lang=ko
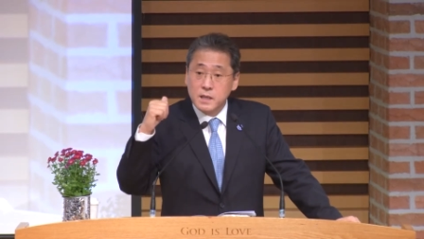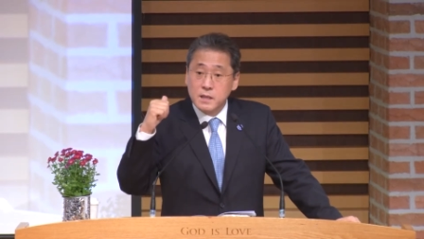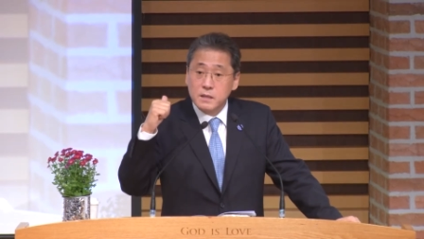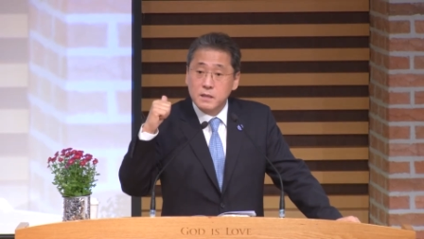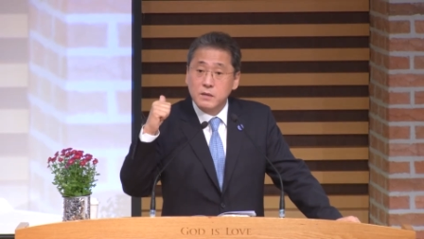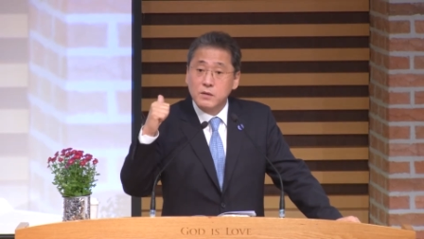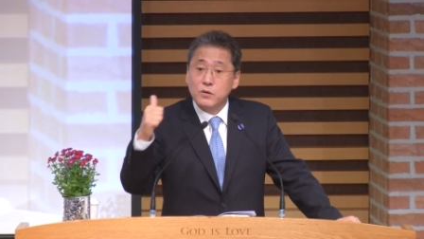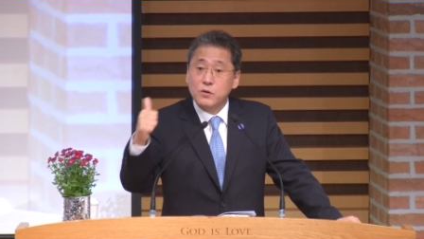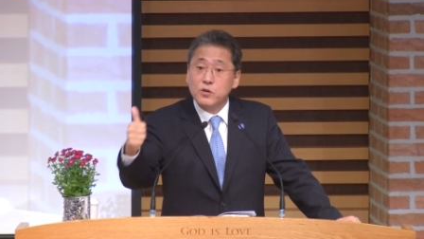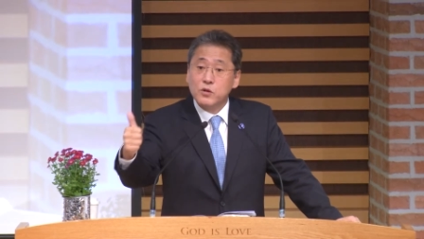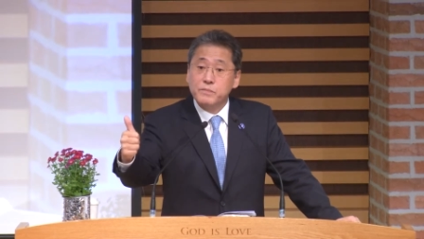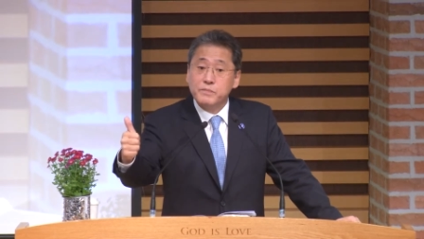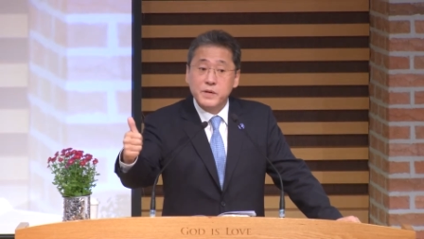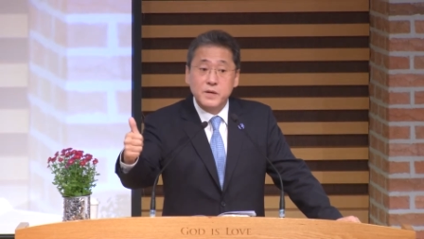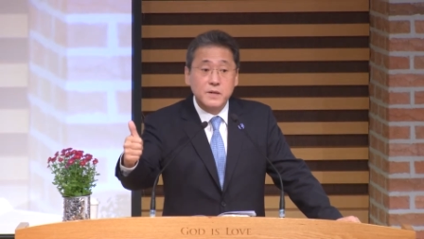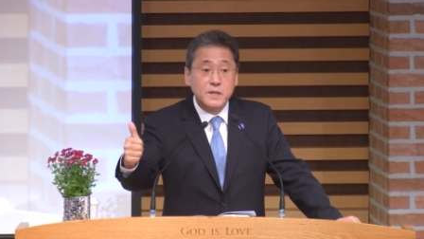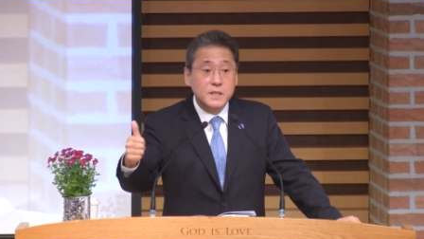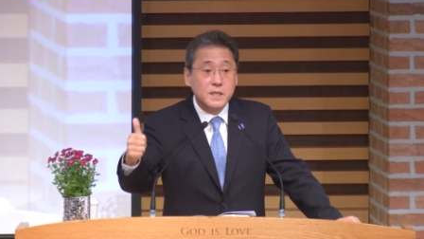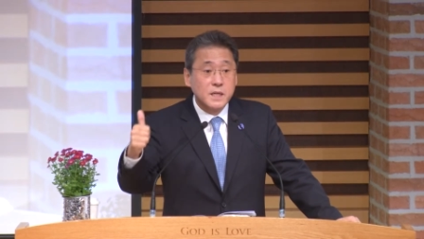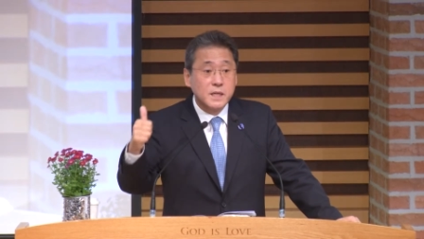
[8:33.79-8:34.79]
그걸로
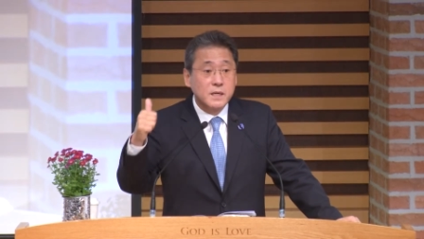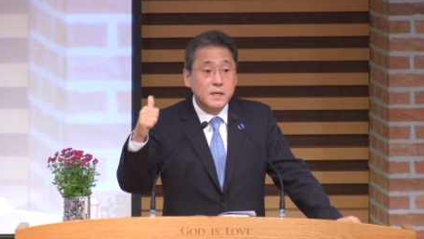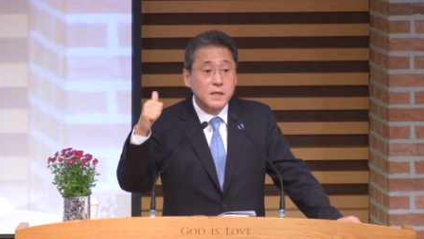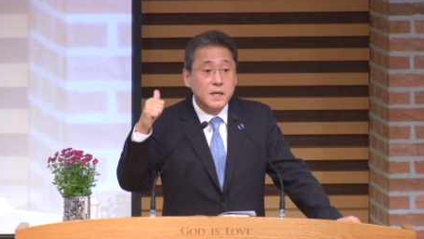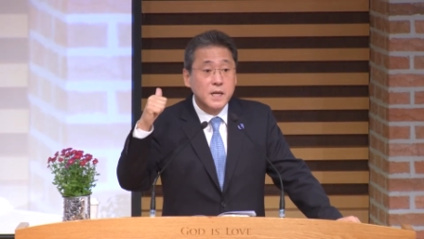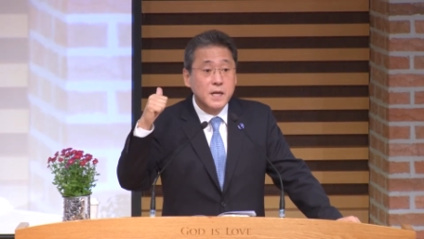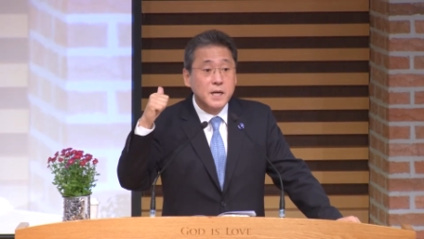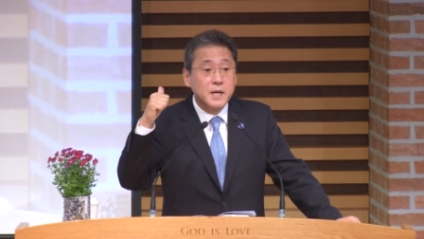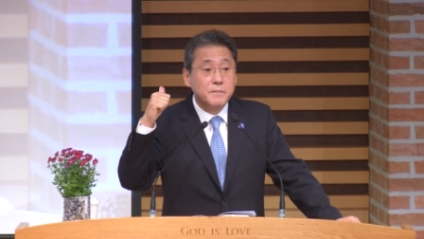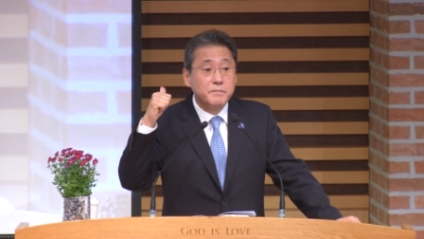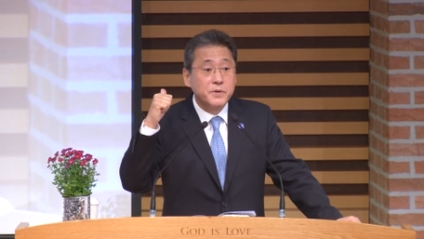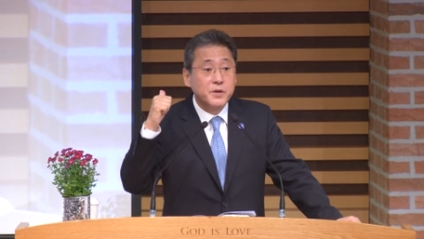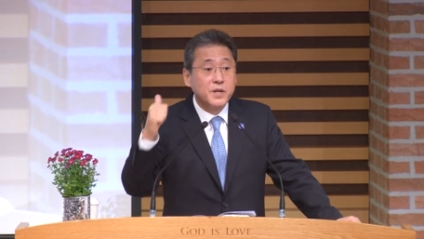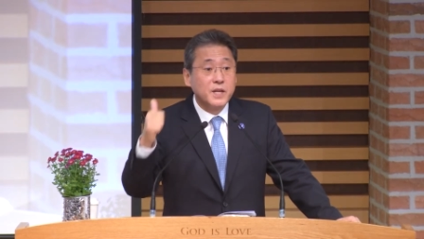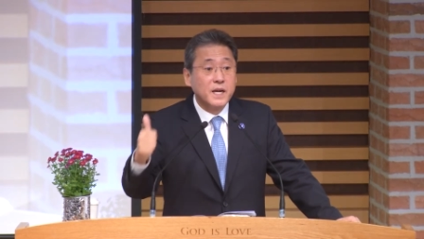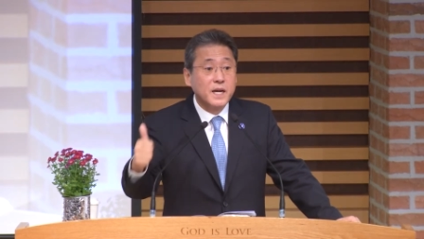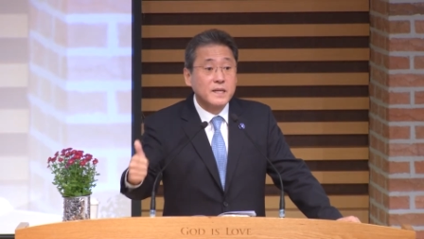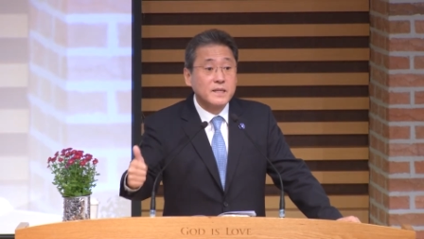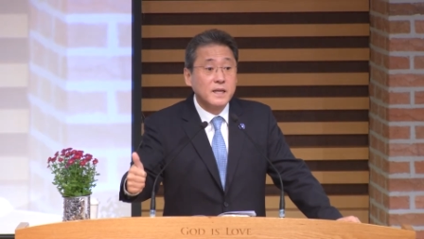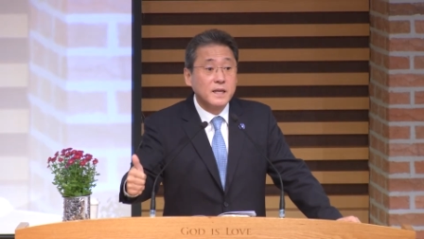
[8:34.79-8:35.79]
평생을
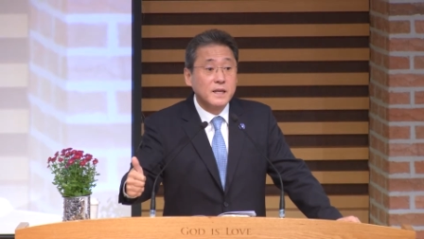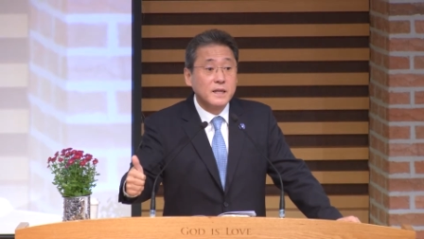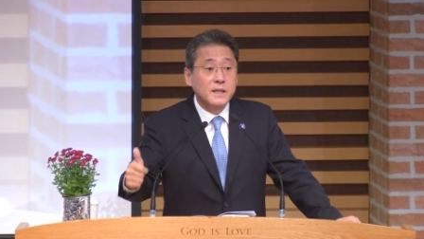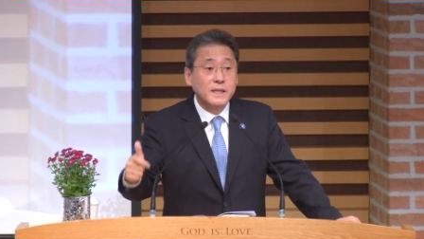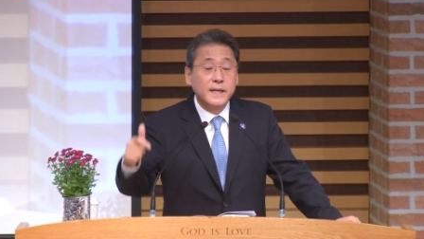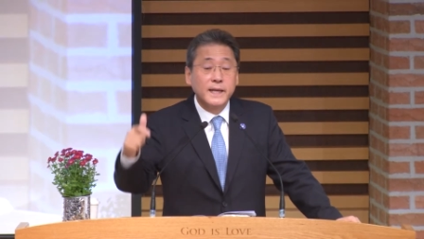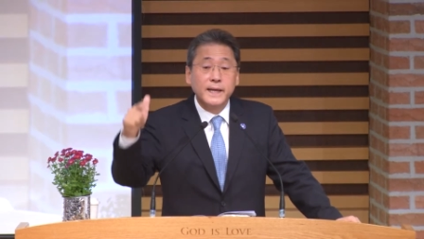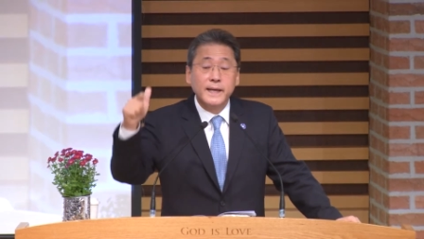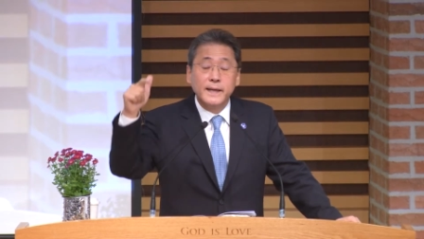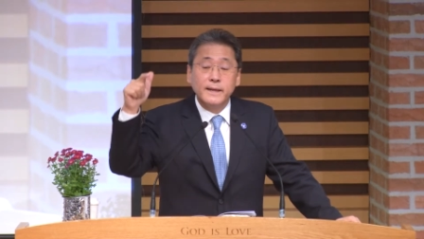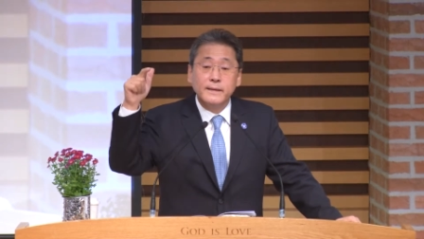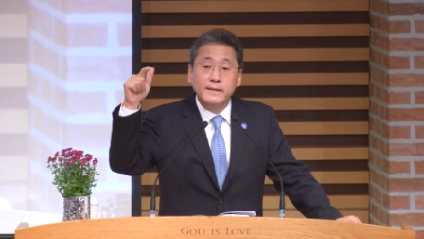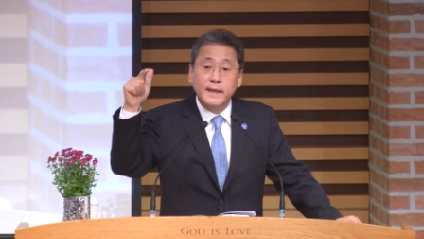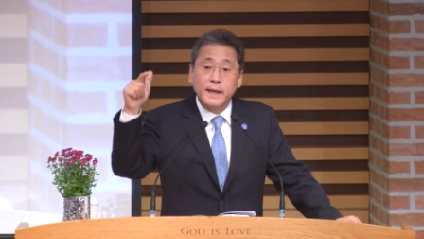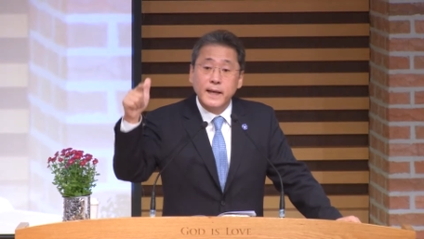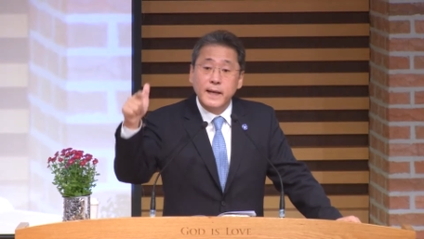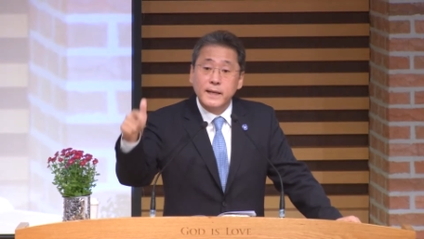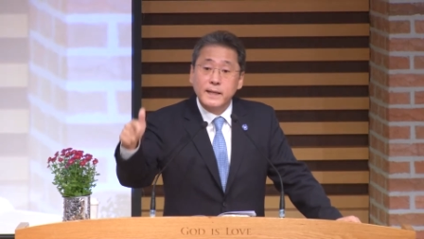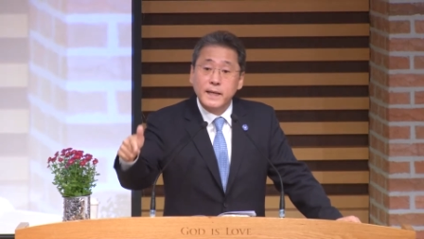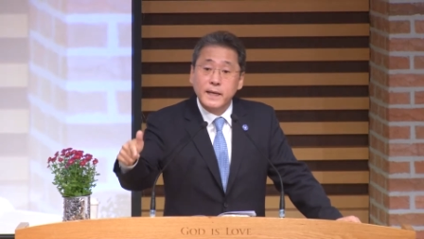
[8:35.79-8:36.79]
편하게 사는데
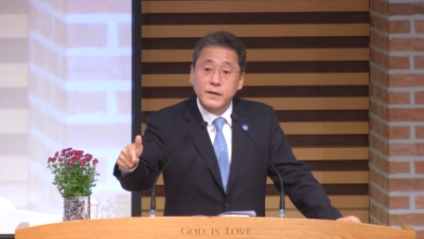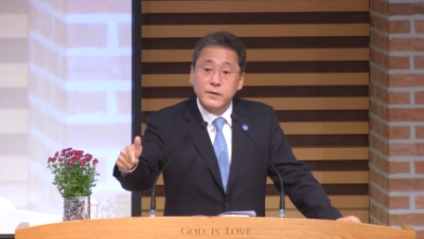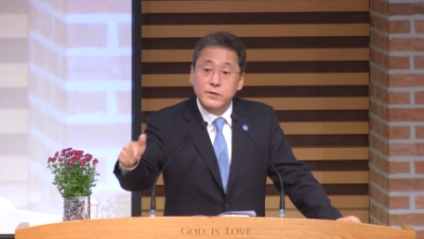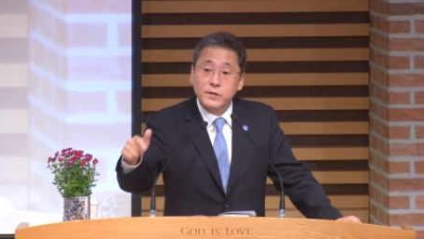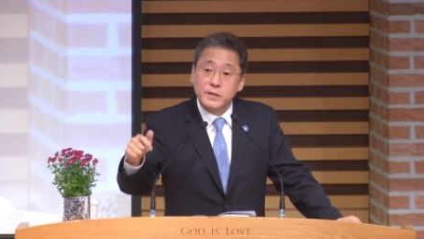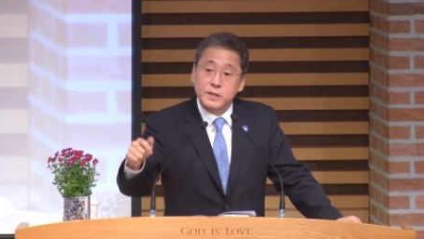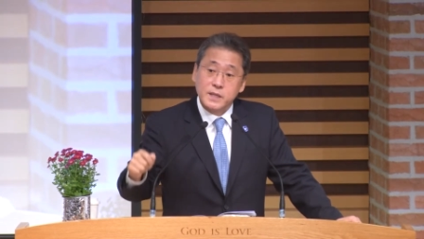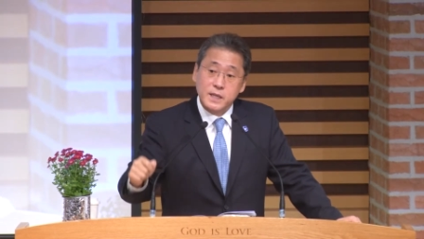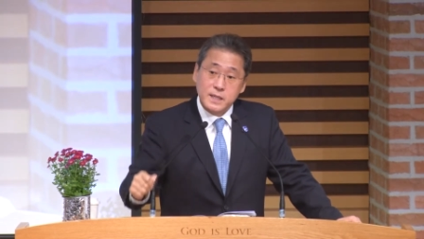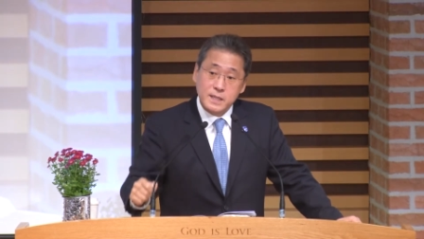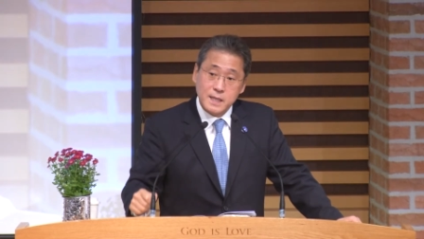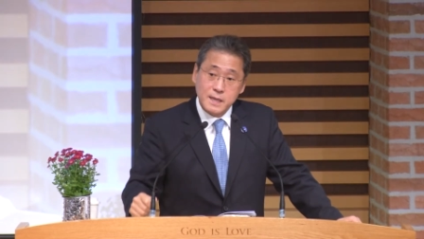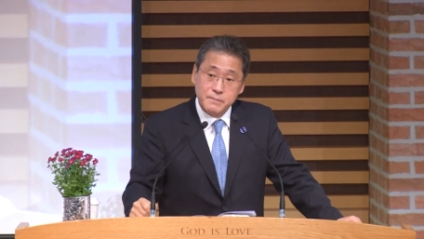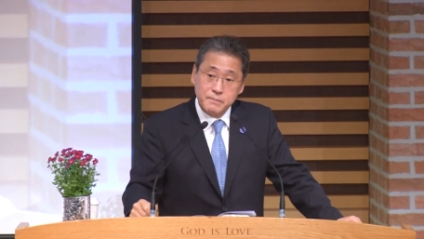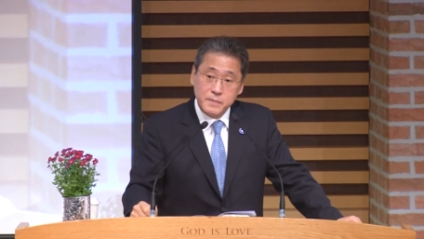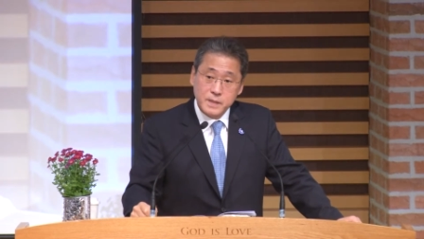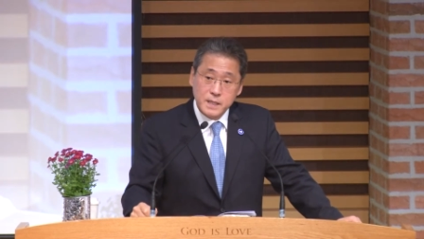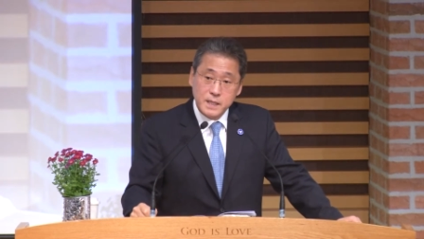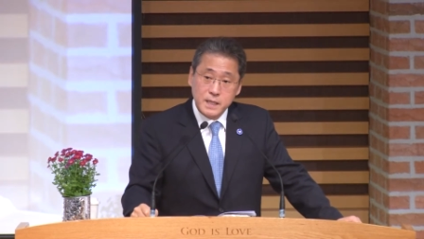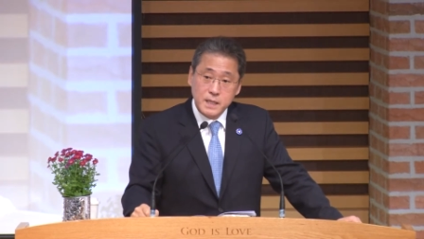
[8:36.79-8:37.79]
대대로 그렇게 삽니다.